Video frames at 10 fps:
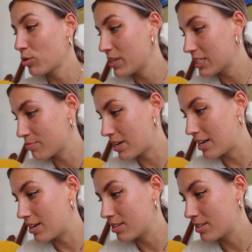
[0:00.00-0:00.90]
ich probiere jetzt
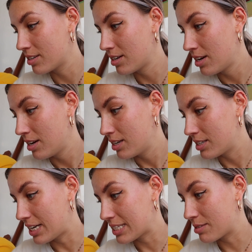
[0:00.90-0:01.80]
mal
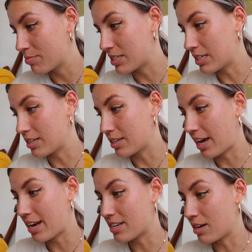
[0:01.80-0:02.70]
das mit äh,
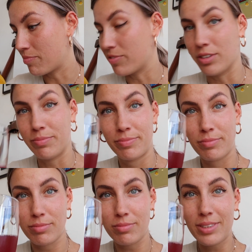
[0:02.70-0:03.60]
Granatapfel.
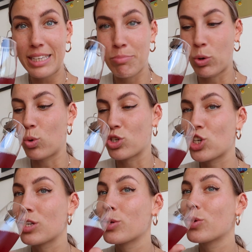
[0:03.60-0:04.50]
Prost.
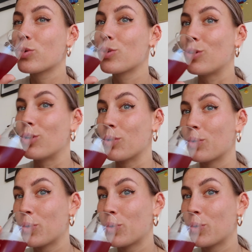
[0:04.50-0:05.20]
Oh.